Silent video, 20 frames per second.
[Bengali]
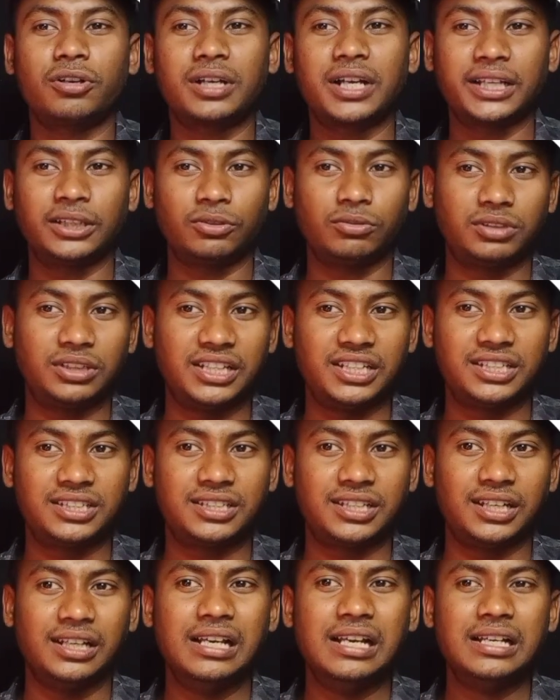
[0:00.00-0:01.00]
সংখ্যা কিন্তু
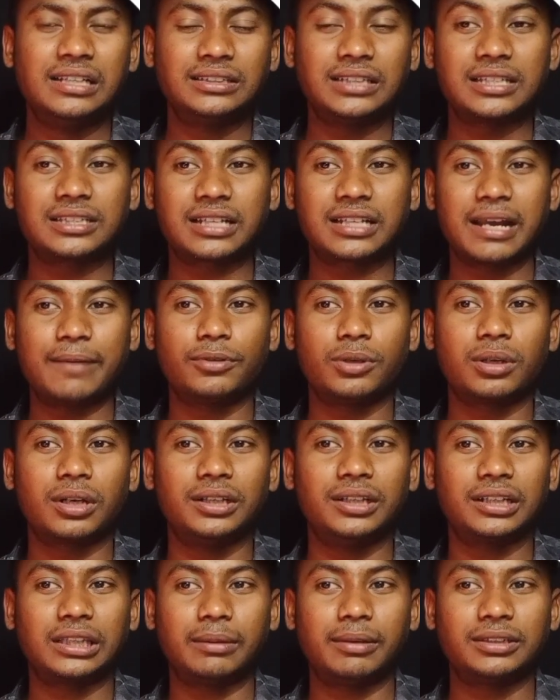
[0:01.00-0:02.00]
তিরিশটি সাবস্ক্রাইব
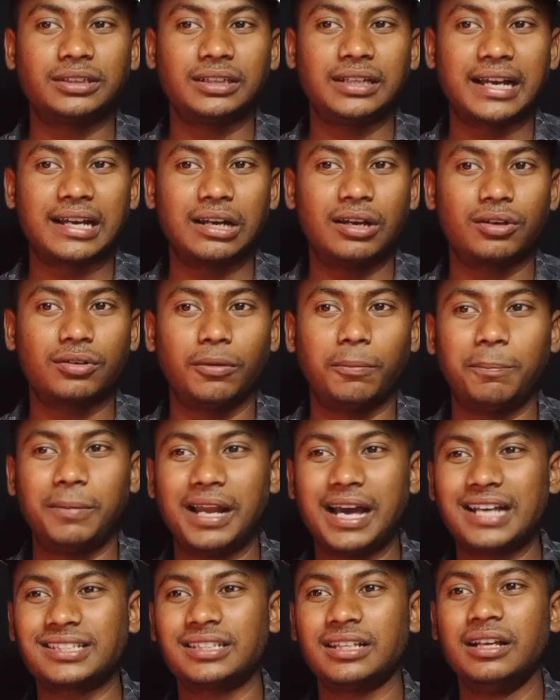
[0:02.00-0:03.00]
সংখ্যা দেখতে পাচ্ছেন এক লক্ষ
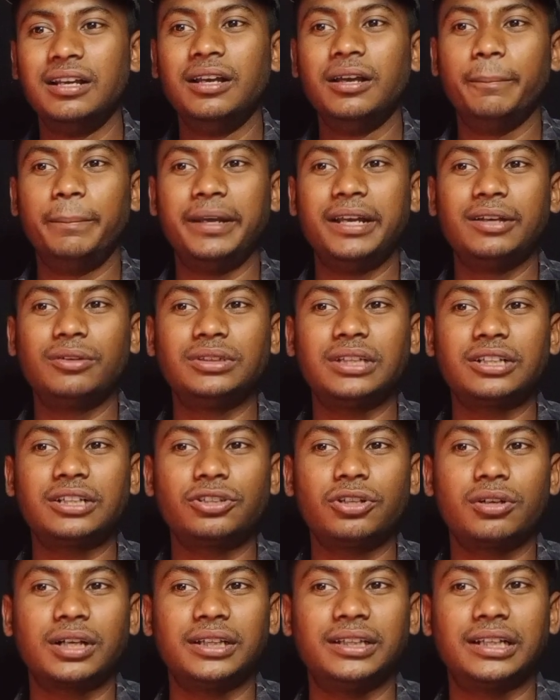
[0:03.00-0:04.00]
প্লাস ভিউজের
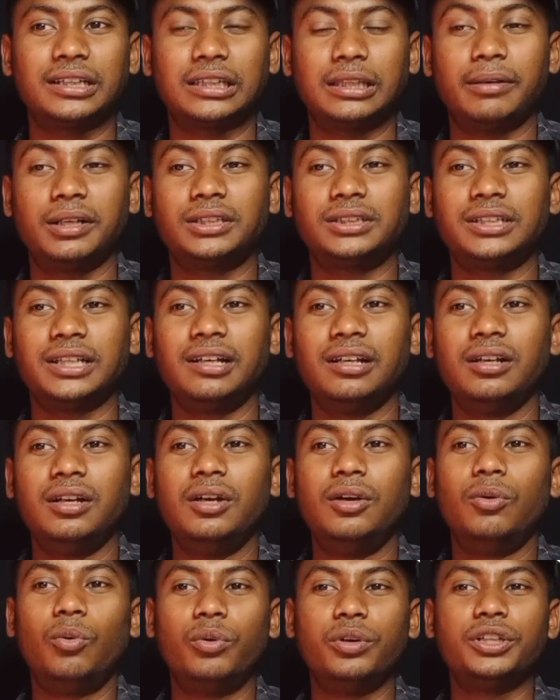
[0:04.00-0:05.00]
সংখ্যা দেখতে পাচ্ছেন
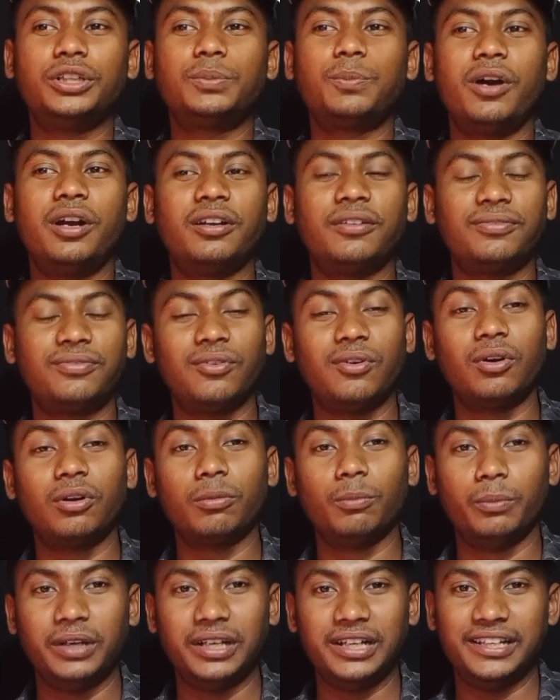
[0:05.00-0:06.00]
উনিশ পয়েন্ট ফোর
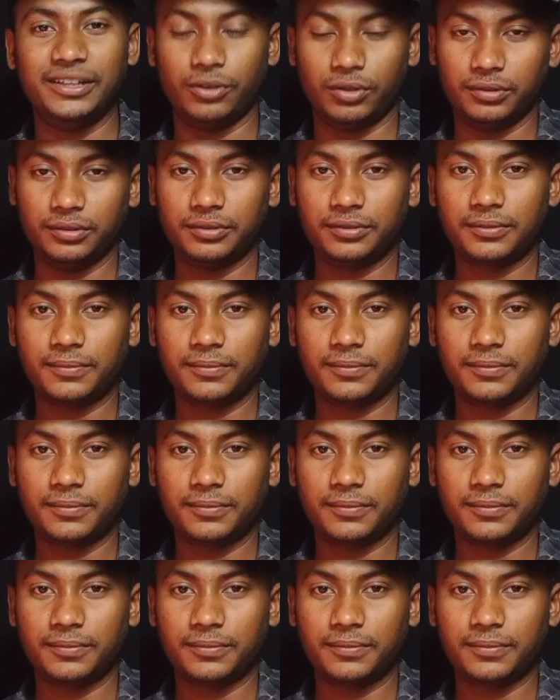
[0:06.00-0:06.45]
মিলিয়ন